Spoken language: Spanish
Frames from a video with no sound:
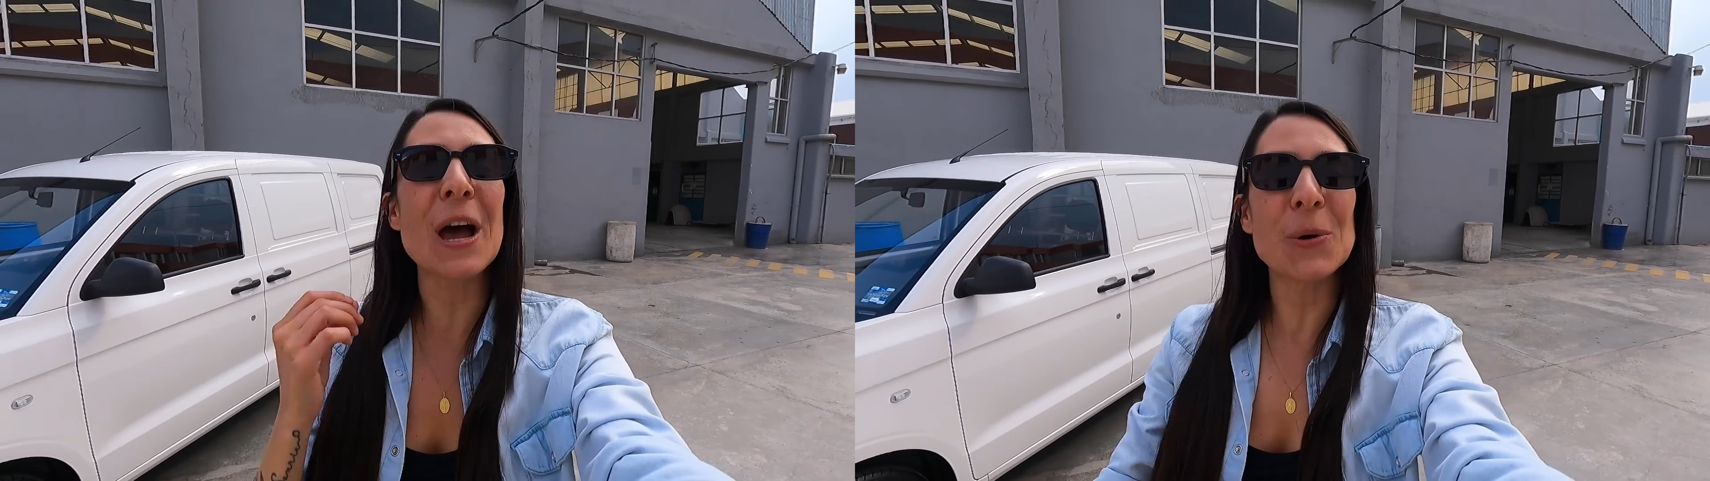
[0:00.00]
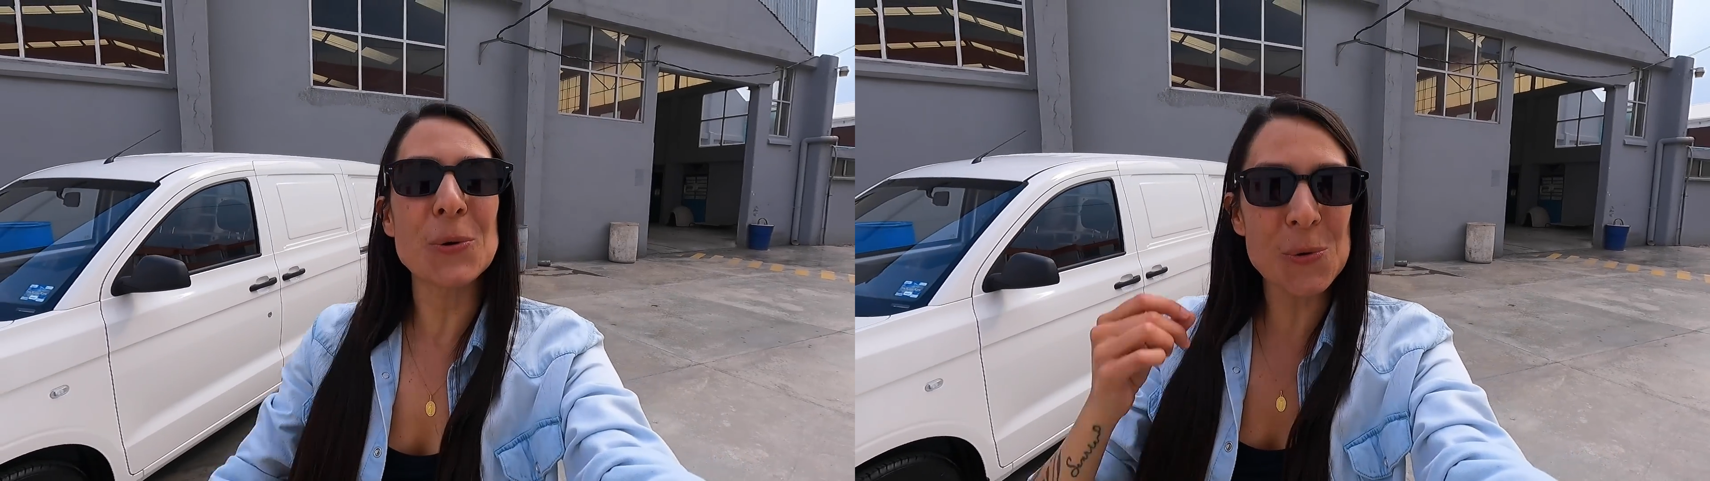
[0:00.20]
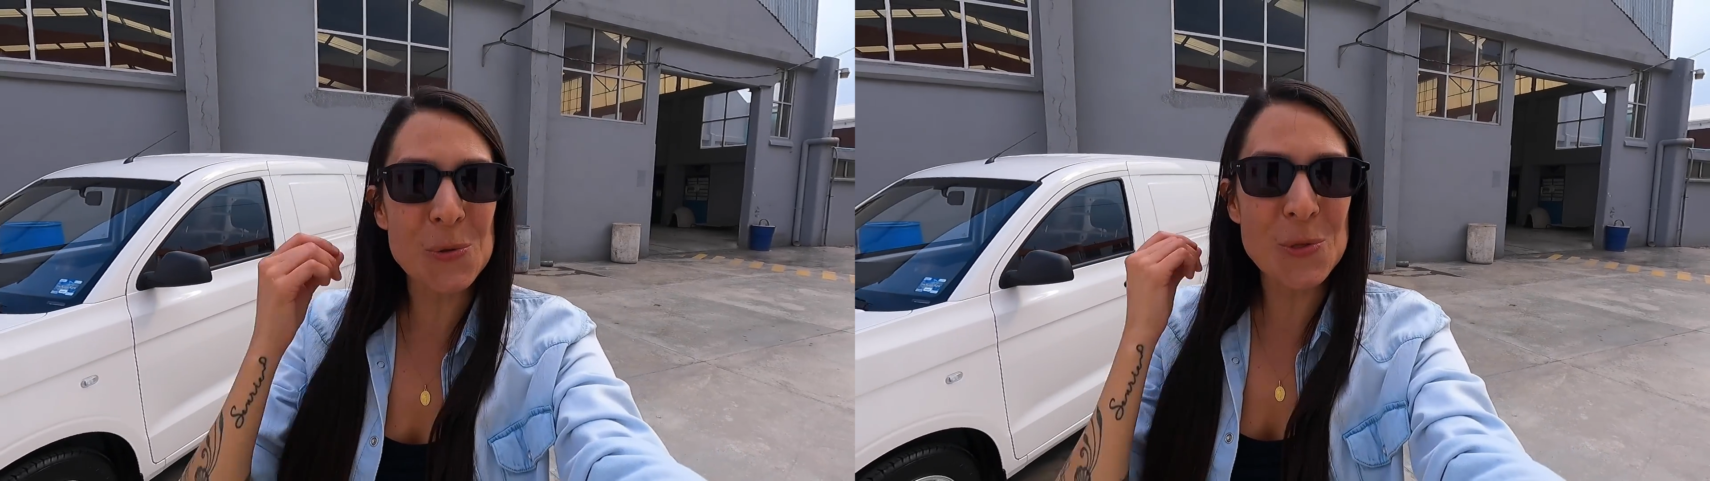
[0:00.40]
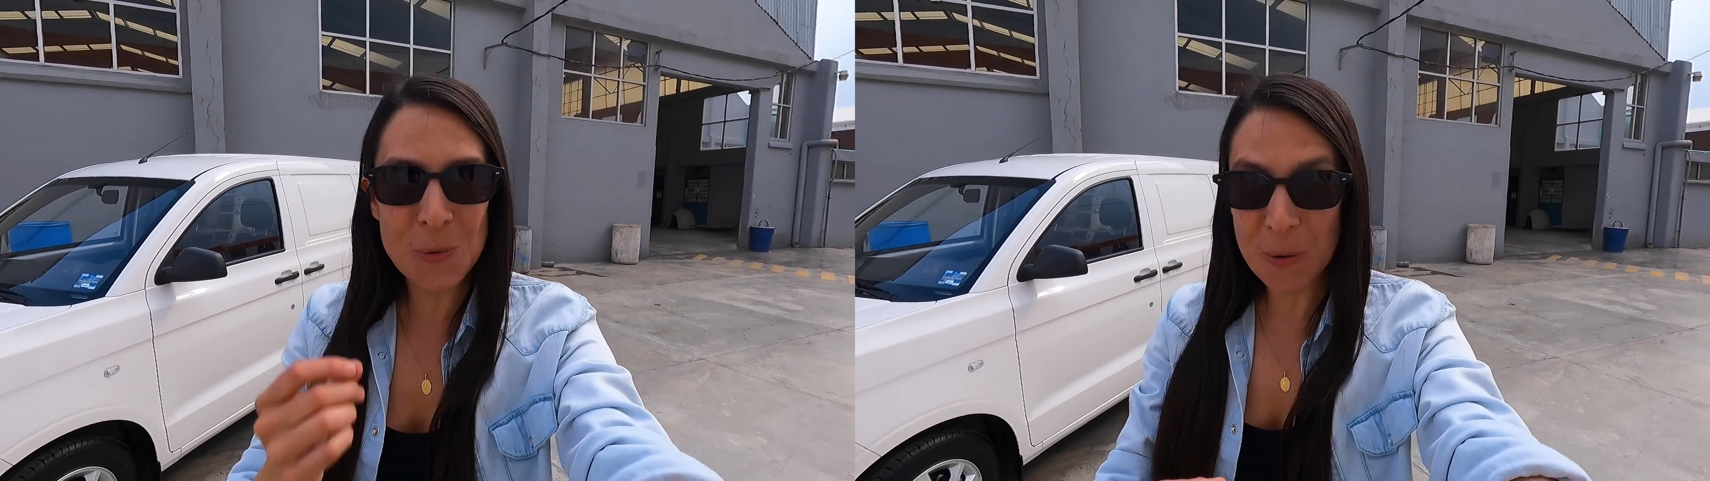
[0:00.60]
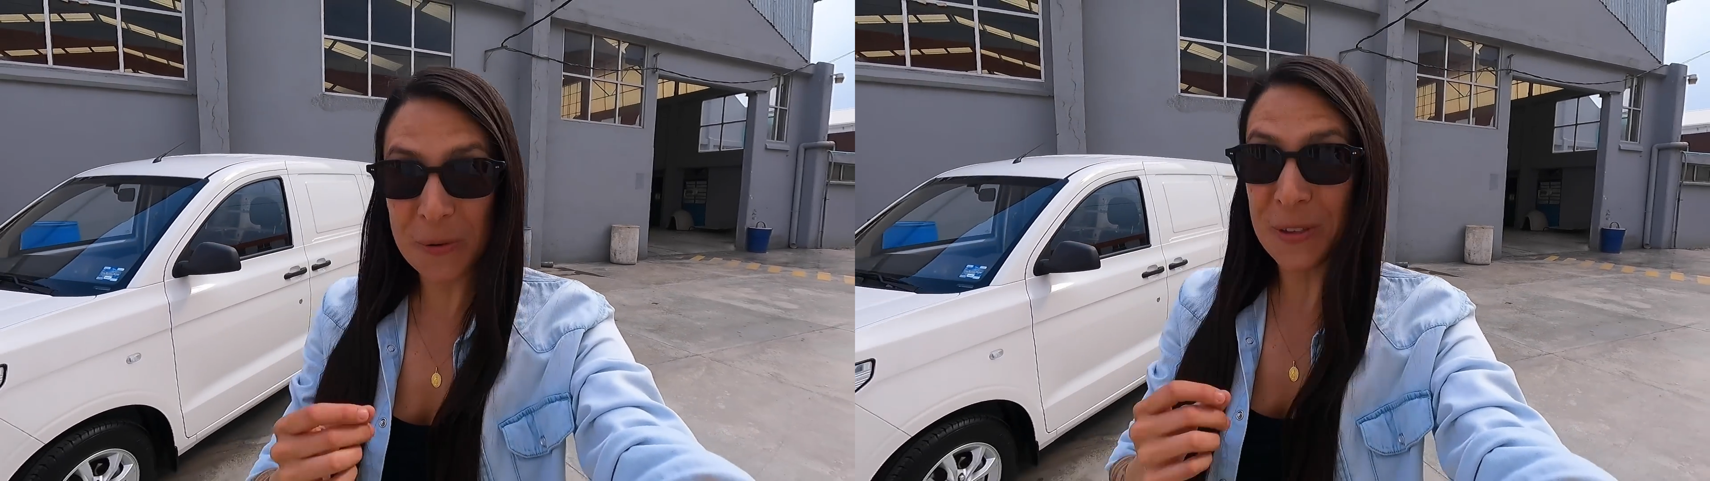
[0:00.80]
a un
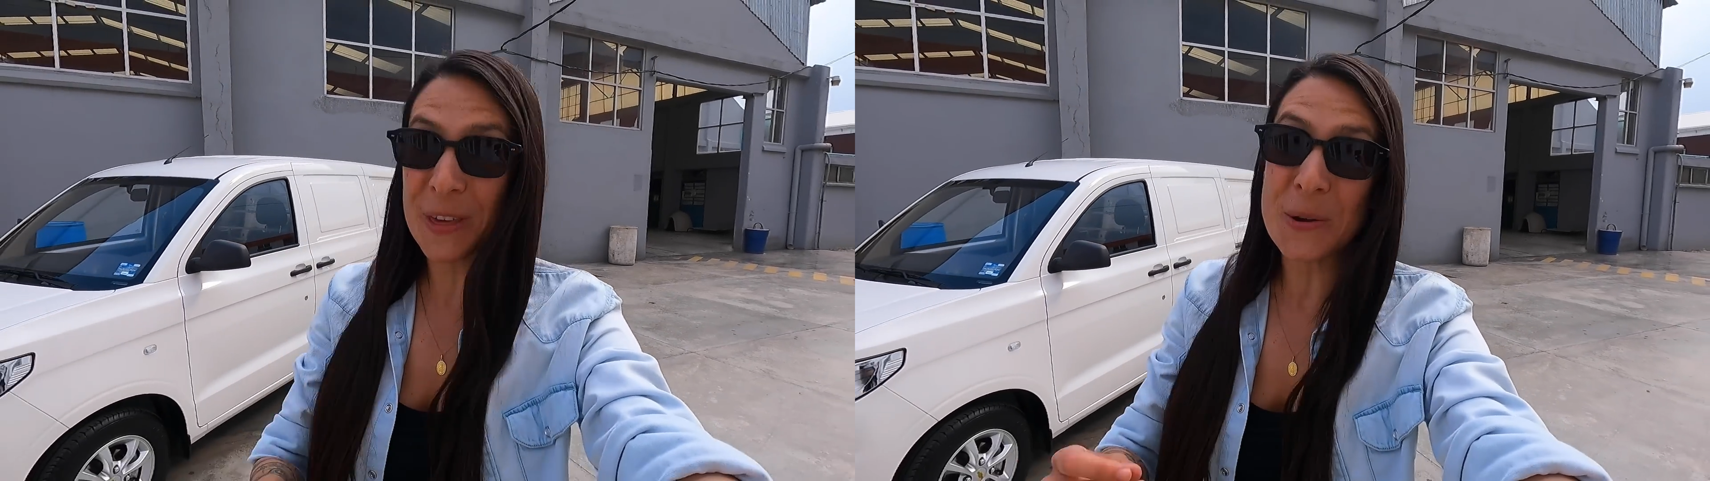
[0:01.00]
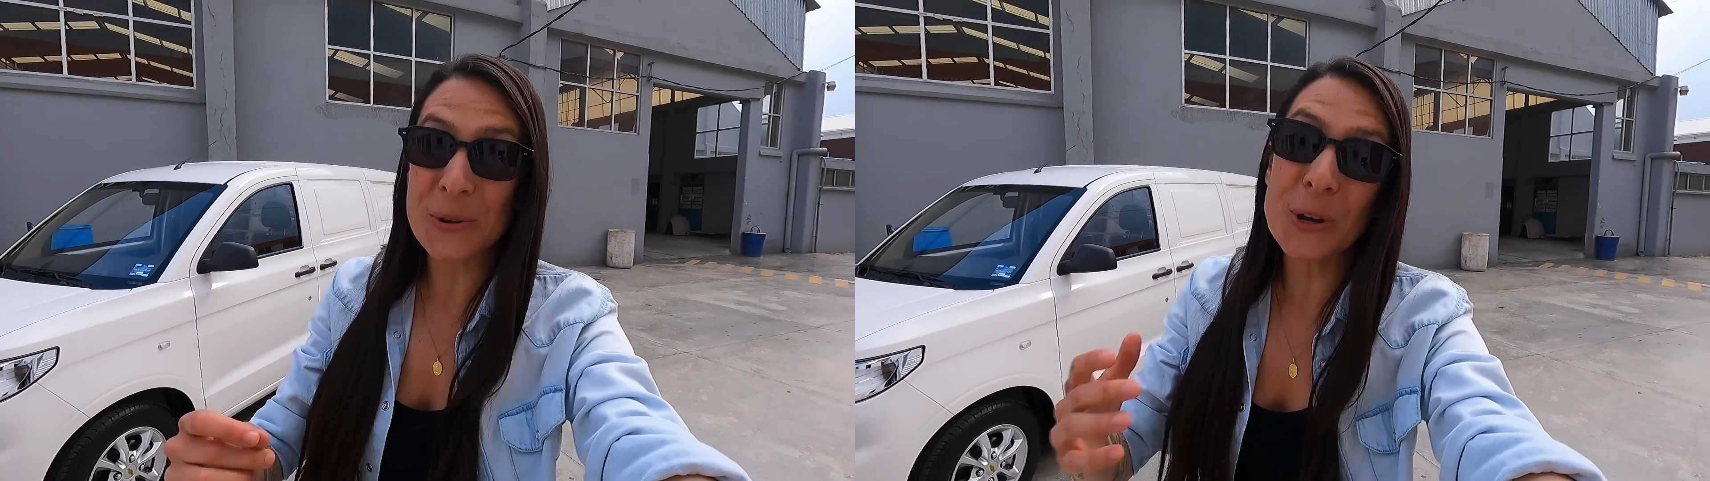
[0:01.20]
nuevo video.